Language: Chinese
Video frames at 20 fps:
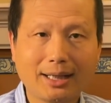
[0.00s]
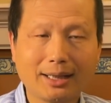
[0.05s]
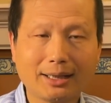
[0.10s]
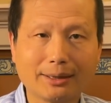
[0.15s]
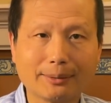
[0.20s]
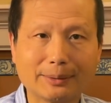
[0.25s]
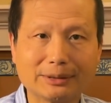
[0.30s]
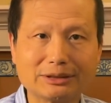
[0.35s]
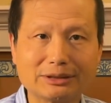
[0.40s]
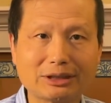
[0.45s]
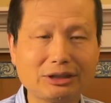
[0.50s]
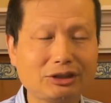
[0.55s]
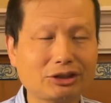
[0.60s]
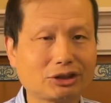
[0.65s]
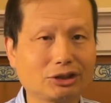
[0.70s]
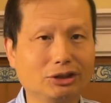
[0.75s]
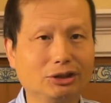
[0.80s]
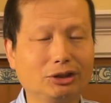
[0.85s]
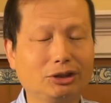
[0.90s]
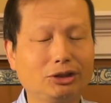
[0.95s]
那么即
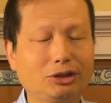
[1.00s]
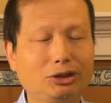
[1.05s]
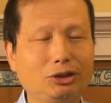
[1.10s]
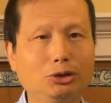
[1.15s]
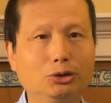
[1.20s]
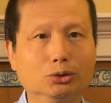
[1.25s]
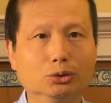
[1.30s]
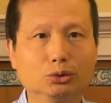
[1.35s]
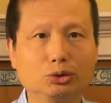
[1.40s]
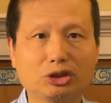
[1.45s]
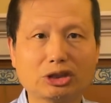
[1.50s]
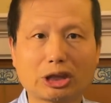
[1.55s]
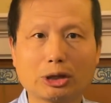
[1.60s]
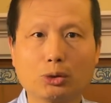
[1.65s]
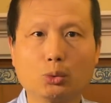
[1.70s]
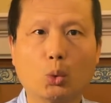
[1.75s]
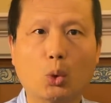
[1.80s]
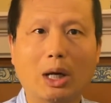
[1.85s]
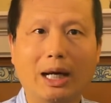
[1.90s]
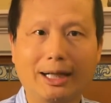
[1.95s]
使有
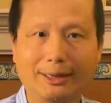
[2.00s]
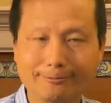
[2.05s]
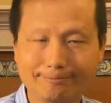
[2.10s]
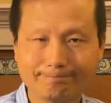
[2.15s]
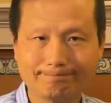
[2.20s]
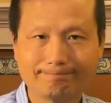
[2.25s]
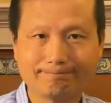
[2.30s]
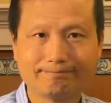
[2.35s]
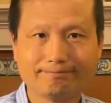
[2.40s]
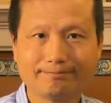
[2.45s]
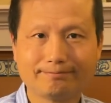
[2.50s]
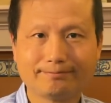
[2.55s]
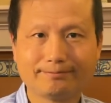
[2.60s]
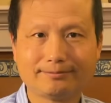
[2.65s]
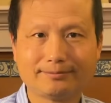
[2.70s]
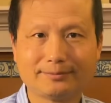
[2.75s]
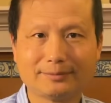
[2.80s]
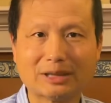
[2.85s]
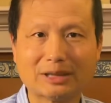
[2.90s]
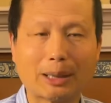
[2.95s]
阵亡，
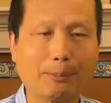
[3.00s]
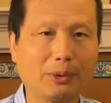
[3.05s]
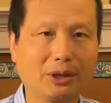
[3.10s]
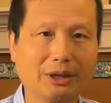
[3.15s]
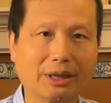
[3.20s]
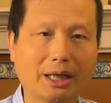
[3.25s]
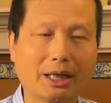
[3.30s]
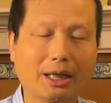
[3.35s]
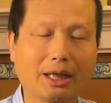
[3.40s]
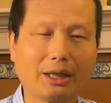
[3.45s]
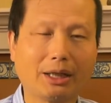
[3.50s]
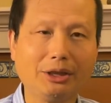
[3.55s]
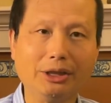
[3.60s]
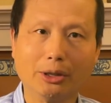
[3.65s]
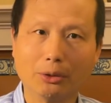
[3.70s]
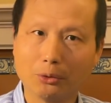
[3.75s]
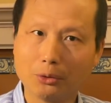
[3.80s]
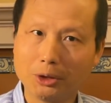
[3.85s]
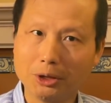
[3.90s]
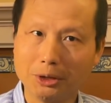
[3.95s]
那么呢也
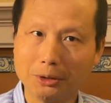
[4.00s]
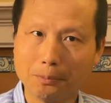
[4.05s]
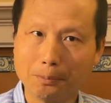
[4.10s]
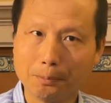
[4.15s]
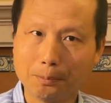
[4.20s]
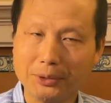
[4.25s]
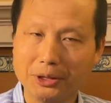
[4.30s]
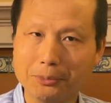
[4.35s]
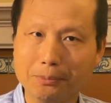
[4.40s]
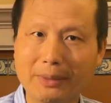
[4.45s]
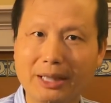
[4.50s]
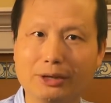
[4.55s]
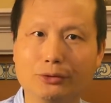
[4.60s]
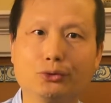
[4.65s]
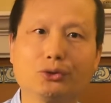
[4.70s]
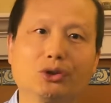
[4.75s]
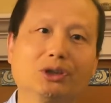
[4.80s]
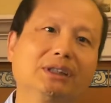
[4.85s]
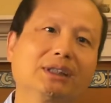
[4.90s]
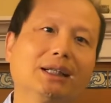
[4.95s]
会比美
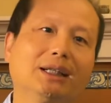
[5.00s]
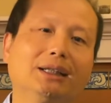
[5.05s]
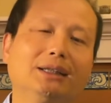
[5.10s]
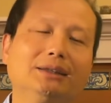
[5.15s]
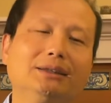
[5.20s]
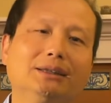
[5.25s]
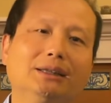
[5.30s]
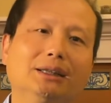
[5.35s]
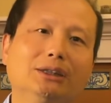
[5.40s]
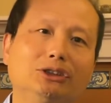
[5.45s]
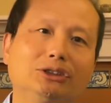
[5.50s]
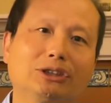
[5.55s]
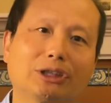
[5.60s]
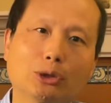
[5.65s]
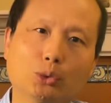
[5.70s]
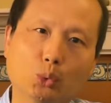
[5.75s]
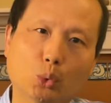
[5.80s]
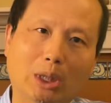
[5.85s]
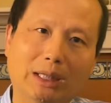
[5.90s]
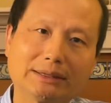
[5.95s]
军的呃
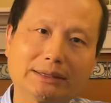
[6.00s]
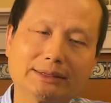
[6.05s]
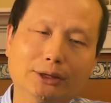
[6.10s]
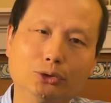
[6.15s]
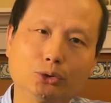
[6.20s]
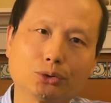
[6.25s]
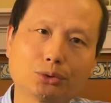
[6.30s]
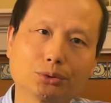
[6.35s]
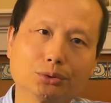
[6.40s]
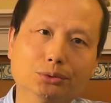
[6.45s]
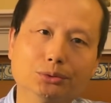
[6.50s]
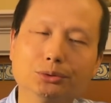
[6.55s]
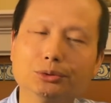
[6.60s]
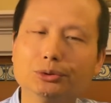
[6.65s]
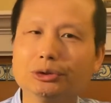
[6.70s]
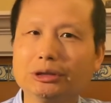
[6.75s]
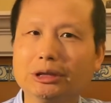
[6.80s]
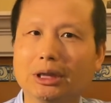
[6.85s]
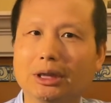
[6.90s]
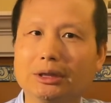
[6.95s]
阵亡人数
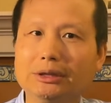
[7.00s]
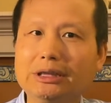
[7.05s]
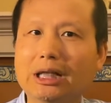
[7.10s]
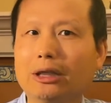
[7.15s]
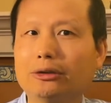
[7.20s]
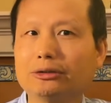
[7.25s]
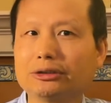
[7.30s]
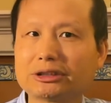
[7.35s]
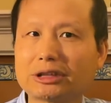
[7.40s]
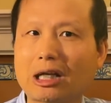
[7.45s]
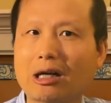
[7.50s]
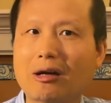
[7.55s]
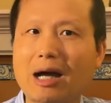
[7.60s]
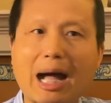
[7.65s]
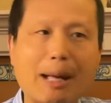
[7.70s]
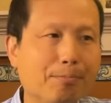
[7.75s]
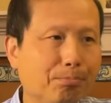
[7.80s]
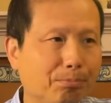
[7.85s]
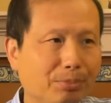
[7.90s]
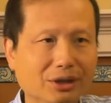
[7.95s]
呃要少。
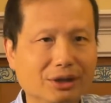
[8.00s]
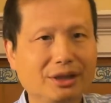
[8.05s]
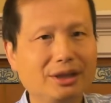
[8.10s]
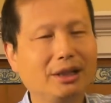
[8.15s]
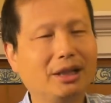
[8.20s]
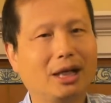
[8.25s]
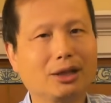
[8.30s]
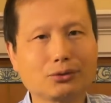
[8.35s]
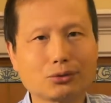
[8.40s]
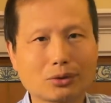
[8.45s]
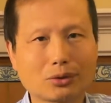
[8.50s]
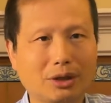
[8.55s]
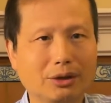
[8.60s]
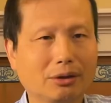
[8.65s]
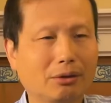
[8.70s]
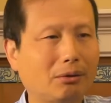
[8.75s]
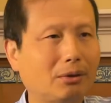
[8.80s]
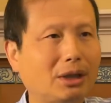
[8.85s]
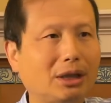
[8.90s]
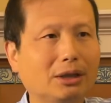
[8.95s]
按比例来算
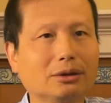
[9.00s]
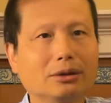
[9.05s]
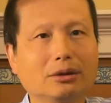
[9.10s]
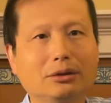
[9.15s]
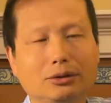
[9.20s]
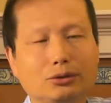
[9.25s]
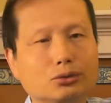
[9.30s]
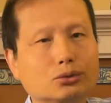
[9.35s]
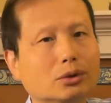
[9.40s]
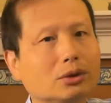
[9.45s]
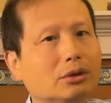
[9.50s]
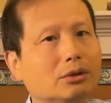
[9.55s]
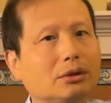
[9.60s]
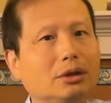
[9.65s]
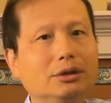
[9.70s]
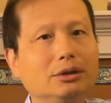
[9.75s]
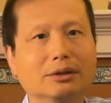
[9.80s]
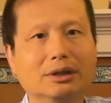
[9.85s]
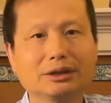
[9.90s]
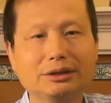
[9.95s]
的话，你最多
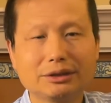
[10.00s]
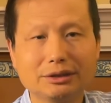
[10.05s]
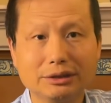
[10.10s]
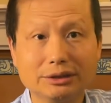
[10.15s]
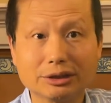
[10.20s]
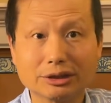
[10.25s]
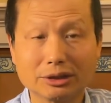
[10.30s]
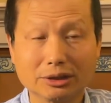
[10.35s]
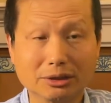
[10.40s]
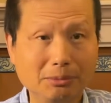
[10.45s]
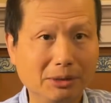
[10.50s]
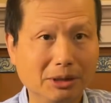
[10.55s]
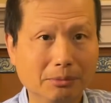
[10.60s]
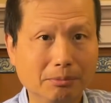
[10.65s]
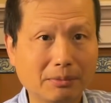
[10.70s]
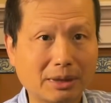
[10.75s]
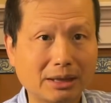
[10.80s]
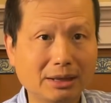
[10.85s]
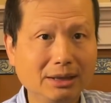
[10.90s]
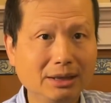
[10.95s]
有个几十名
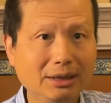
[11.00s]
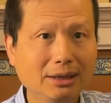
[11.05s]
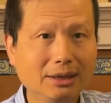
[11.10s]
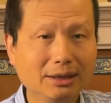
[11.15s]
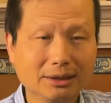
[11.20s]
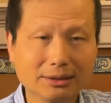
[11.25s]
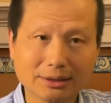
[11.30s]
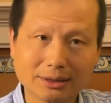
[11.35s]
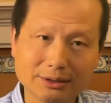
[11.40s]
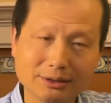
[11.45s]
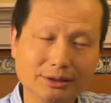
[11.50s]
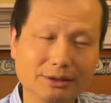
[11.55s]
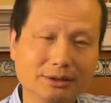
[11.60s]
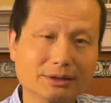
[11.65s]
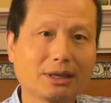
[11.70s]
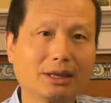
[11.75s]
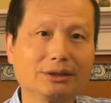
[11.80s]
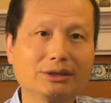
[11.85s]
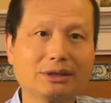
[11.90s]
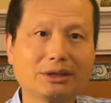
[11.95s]
吧。那你
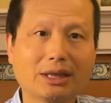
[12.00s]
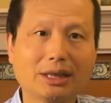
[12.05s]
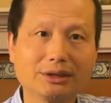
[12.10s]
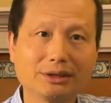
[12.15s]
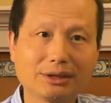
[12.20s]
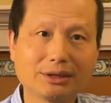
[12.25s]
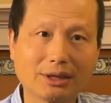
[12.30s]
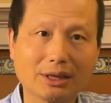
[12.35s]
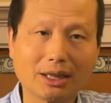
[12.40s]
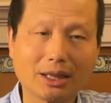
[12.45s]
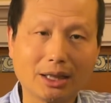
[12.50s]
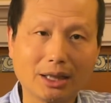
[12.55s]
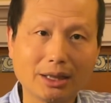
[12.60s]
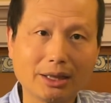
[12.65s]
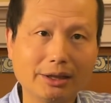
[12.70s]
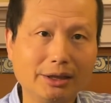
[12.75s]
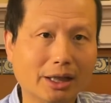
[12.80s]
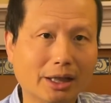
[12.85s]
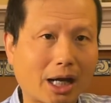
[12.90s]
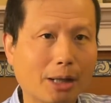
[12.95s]
这样加起来
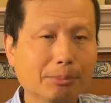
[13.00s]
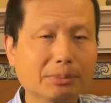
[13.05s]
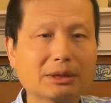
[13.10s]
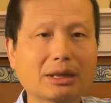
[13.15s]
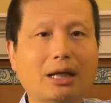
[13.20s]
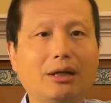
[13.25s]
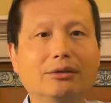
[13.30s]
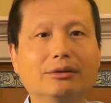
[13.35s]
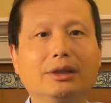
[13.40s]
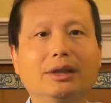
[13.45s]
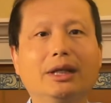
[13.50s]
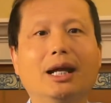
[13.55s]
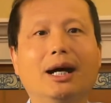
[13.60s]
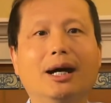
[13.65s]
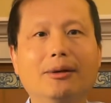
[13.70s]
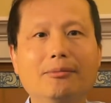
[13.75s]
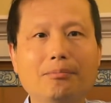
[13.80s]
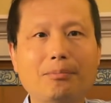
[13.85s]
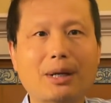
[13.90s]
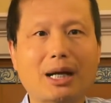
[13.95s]
也还不到
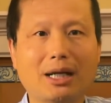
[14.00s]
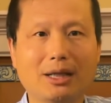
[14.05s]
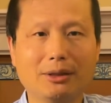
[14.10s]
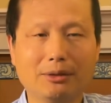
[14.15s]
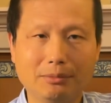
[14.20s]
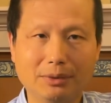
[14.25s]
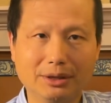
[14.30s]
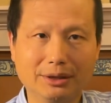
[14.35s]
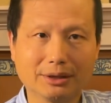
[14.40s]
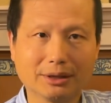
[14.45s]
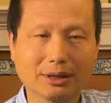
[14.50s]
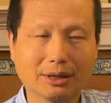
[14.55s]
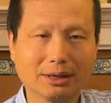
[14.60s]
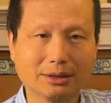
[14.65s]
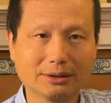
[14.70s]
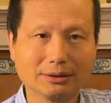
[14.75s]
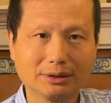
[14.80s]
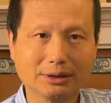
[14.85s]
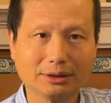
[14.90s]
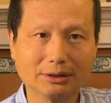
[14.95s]
两百名的
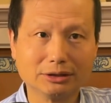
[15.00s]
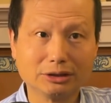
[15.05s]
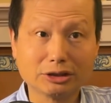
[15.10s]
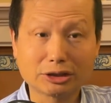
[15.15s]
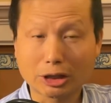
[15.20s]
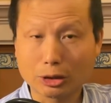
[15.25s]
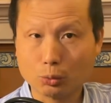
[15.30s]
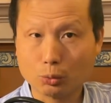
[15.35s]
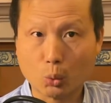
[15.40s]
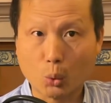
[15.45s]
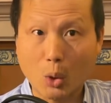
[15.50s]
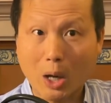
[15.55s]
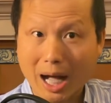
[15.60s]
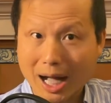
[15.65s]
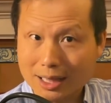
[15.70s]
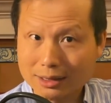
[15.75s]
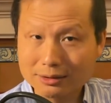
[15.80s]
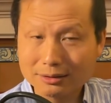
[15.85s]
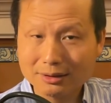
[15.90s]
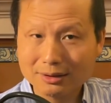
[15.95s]
呃阵
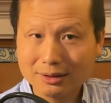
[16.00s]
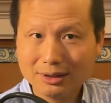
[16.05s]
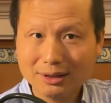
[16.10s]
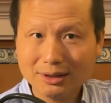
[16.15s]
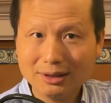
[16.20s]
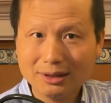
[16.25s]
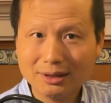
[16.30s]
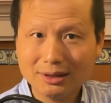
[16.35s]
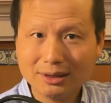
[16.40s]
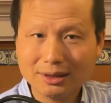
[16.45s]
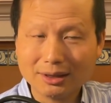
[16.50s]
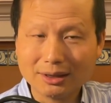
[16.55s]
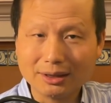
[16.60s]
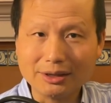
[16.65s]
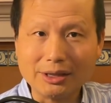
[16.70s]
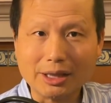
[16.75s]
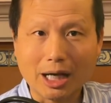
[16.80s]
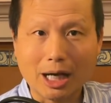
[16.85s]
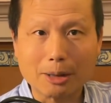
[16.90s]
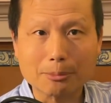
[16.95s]
亡，
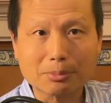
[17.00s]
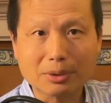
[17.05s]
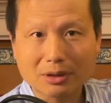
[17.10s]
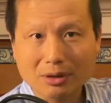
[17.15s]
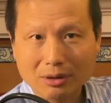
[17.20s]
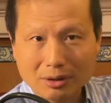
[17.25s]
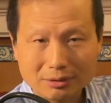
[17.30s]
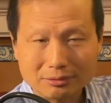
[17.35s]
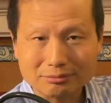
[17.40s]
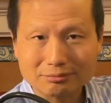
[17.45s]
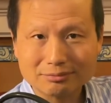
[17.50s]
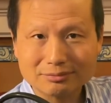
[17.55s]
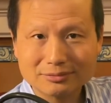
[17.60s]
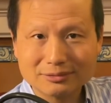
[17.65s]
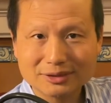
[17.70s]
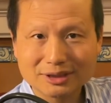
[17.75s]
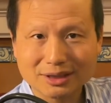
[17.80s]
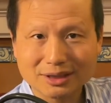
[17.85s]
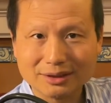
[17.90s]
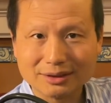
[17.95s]
也还不够。
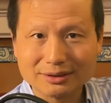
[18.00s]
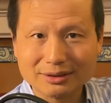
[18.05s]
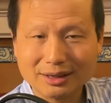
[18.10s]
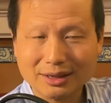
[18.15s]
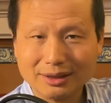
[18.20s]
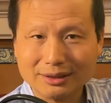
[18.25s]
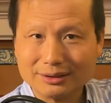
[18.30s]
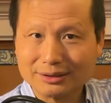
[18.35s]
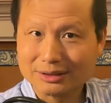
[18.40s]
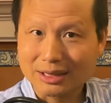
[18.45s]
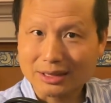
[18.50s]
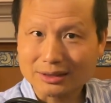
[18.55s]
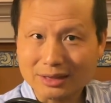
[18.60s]
这个呃张